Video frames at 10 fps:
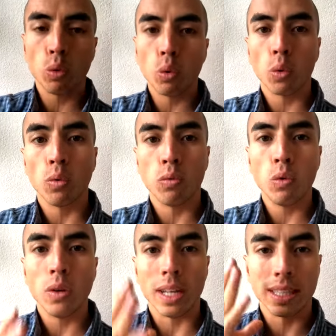autour de
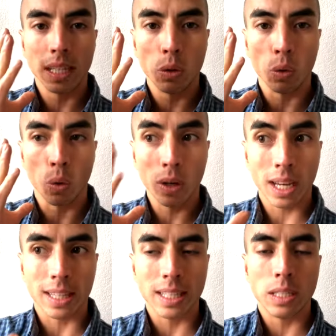vous, et essayer de
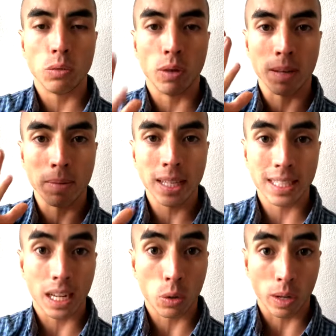regarder si vous voyez bien
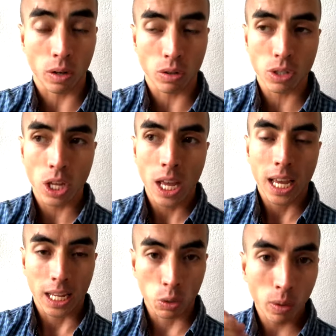des incohérences.
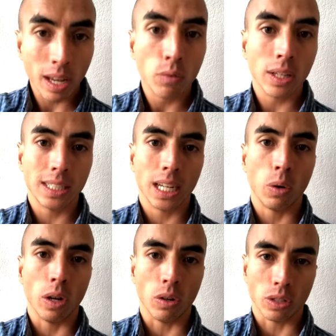Il doit y avoir des
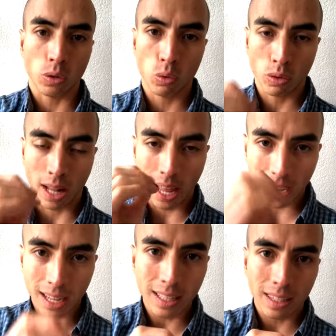incohérences. La
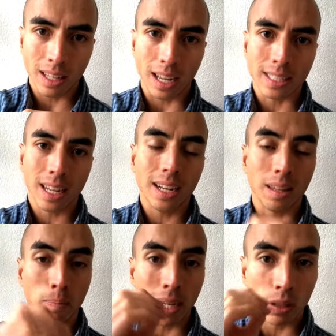réalité astrale
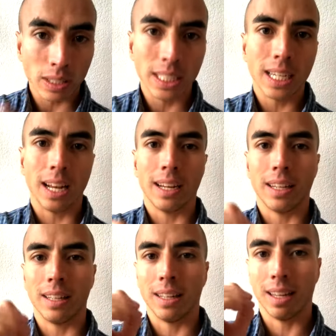n'est pas identique à la
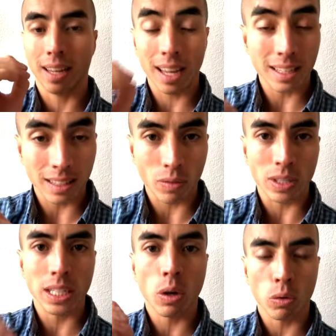réalité
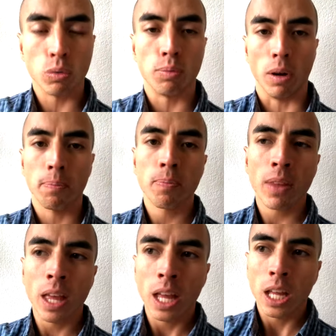physique en tout point.
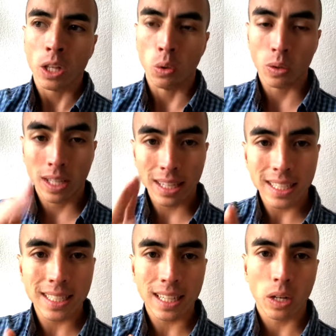Donc
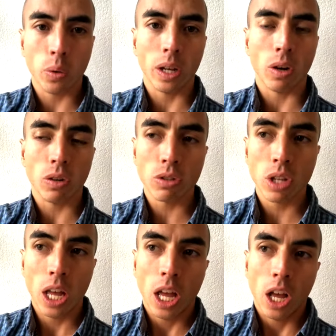guettez ces
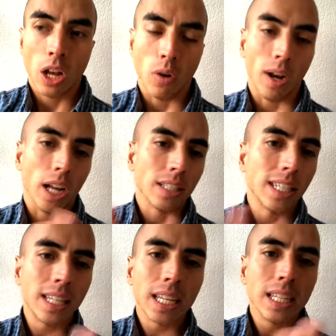incohérences. Voilà,
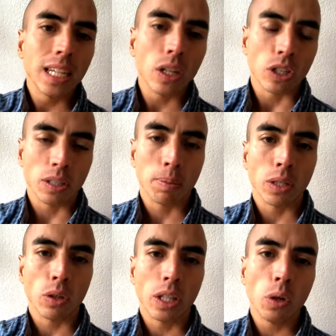ces techniques que j'ai
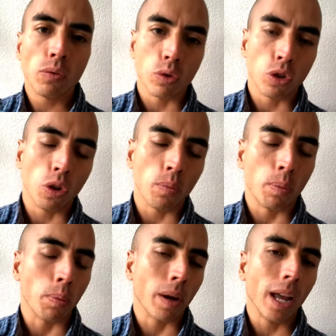présentées fonctionnent à
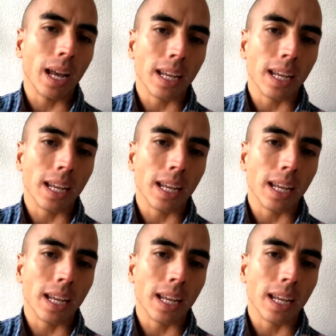peu près à